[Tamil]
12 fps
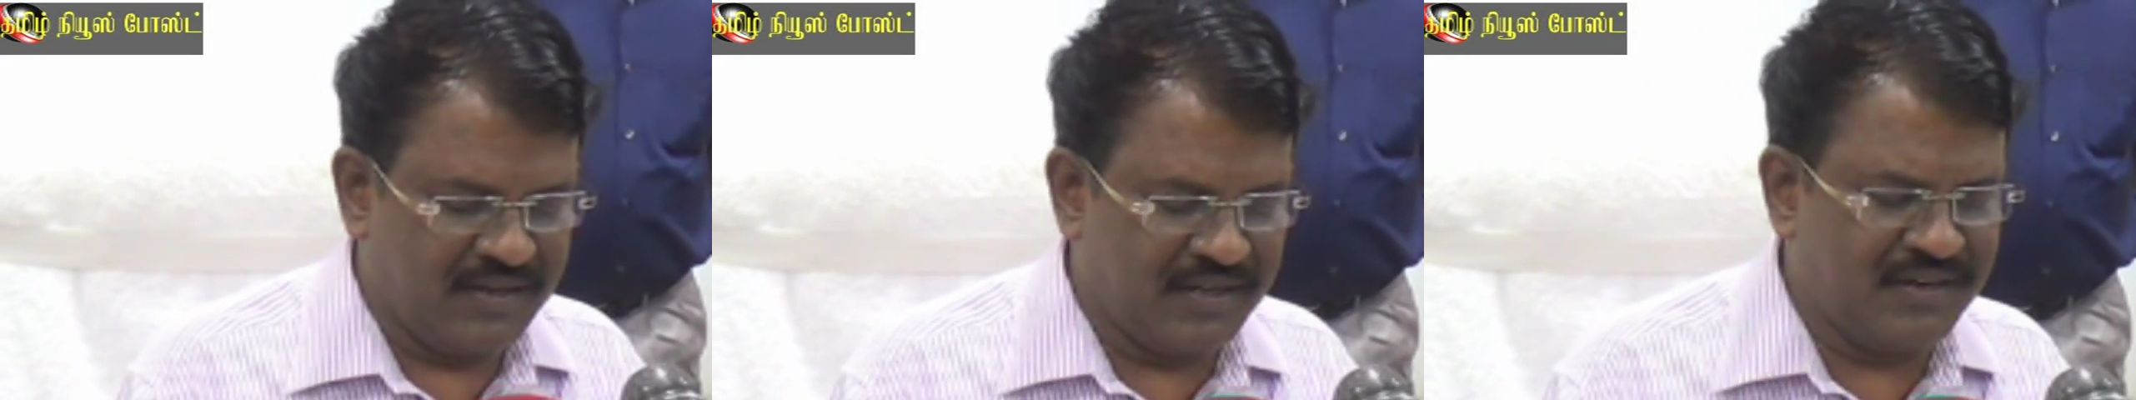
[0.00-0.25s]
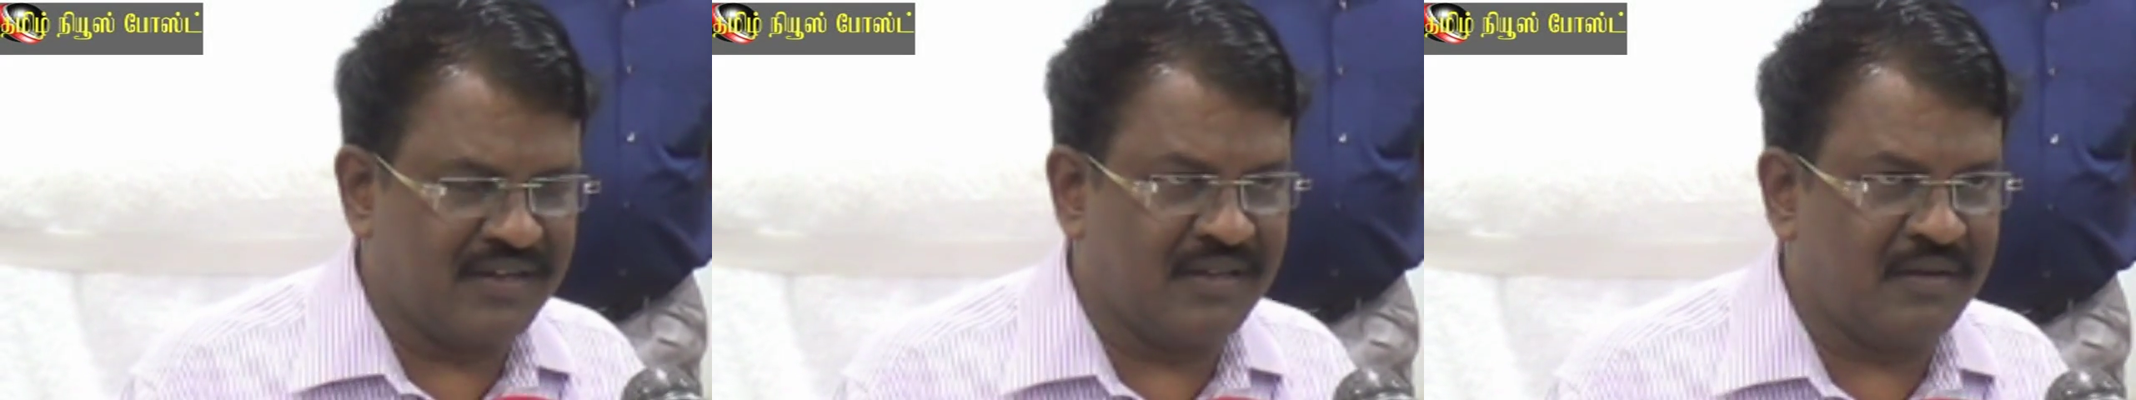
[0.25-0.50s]

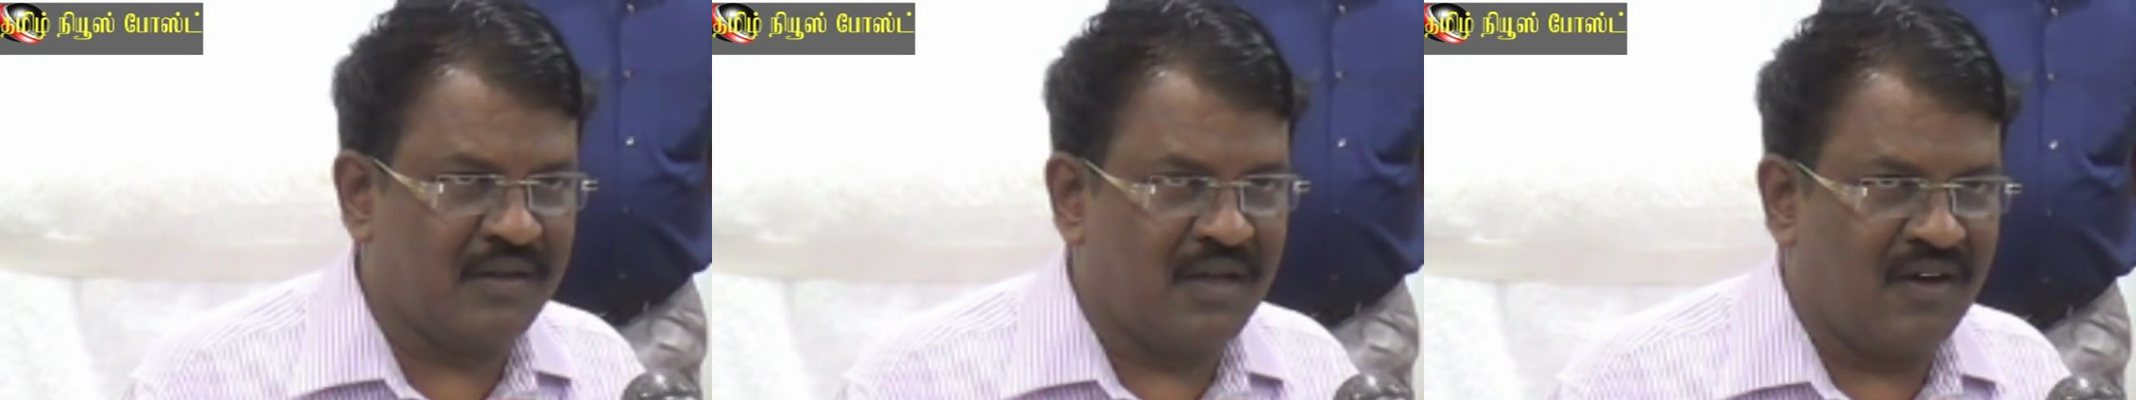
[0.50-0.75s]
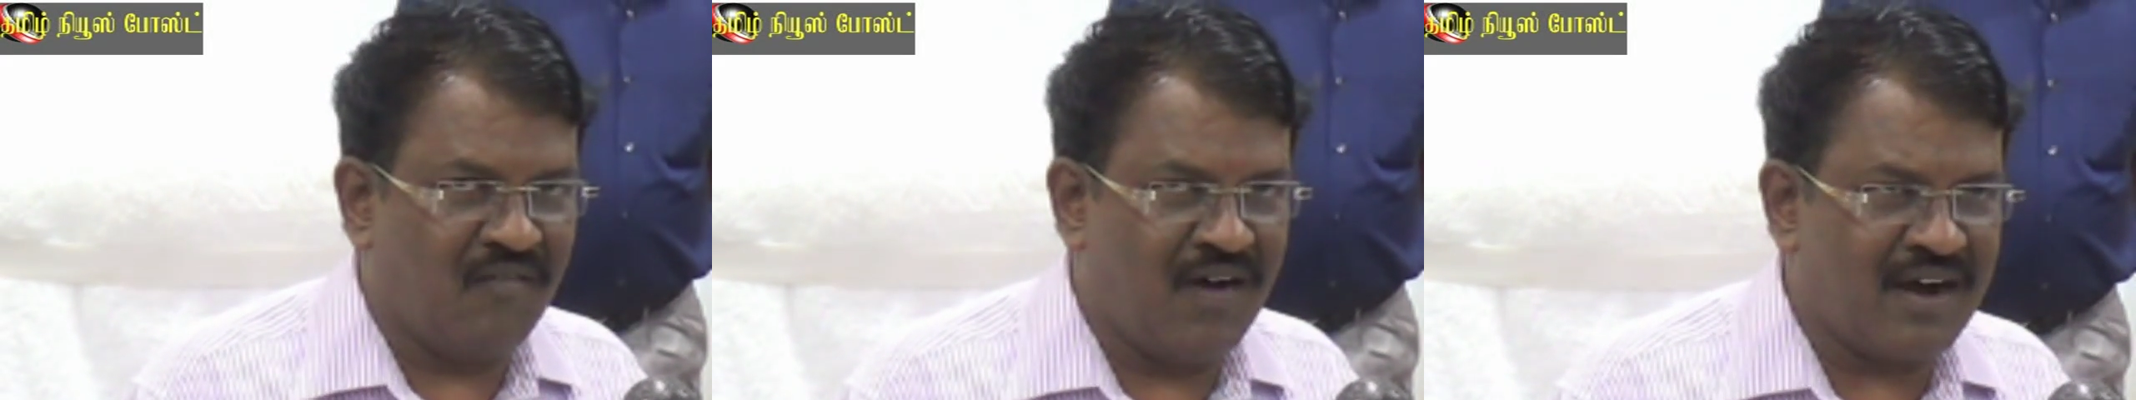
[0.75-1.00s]
இன்று
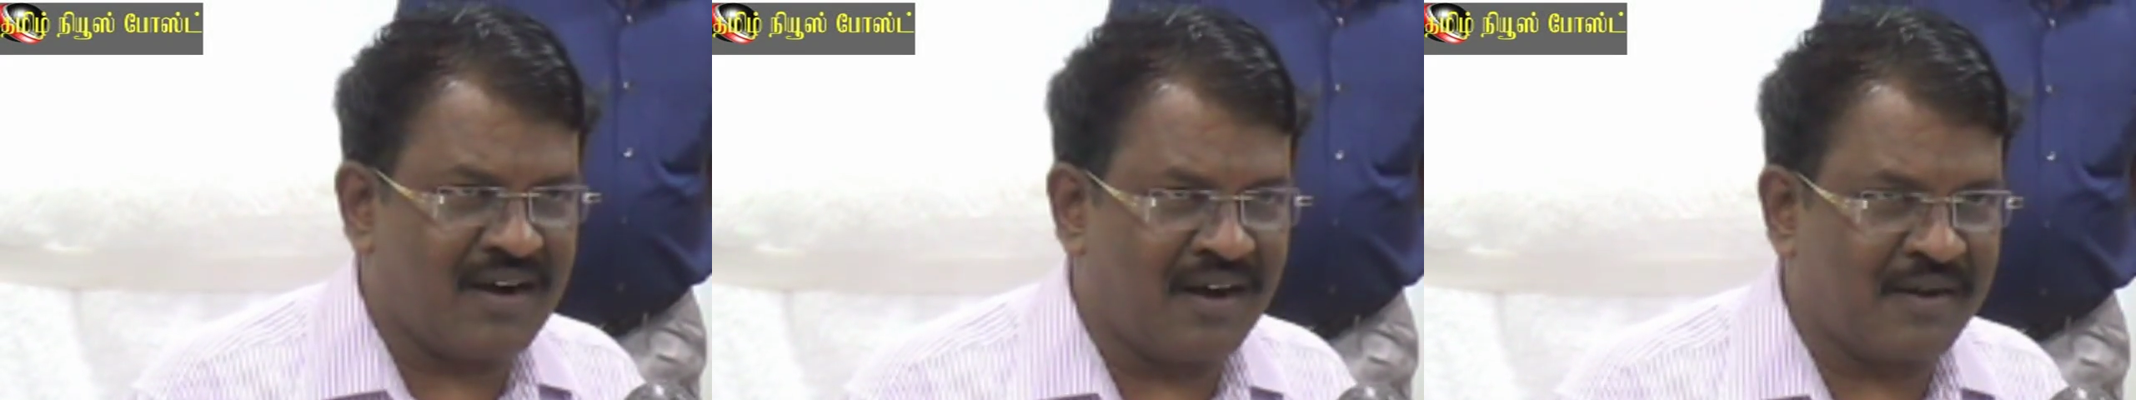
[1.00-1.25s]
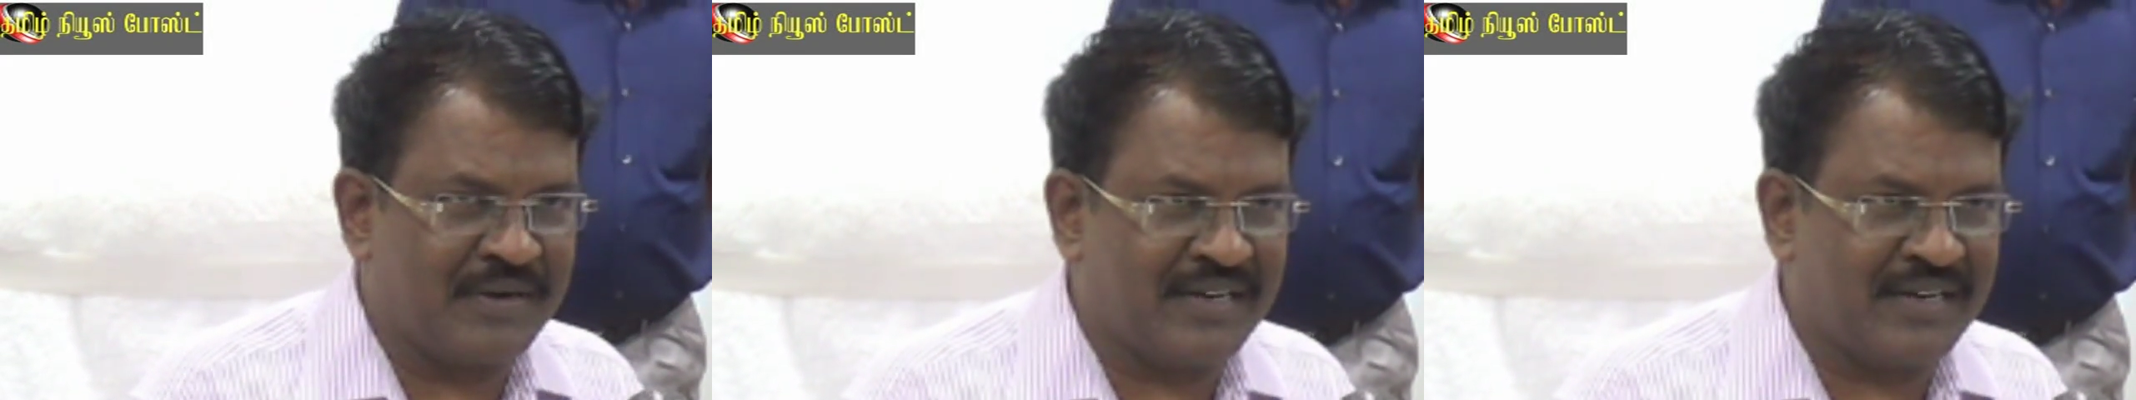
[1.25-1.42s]
வாக்காளர்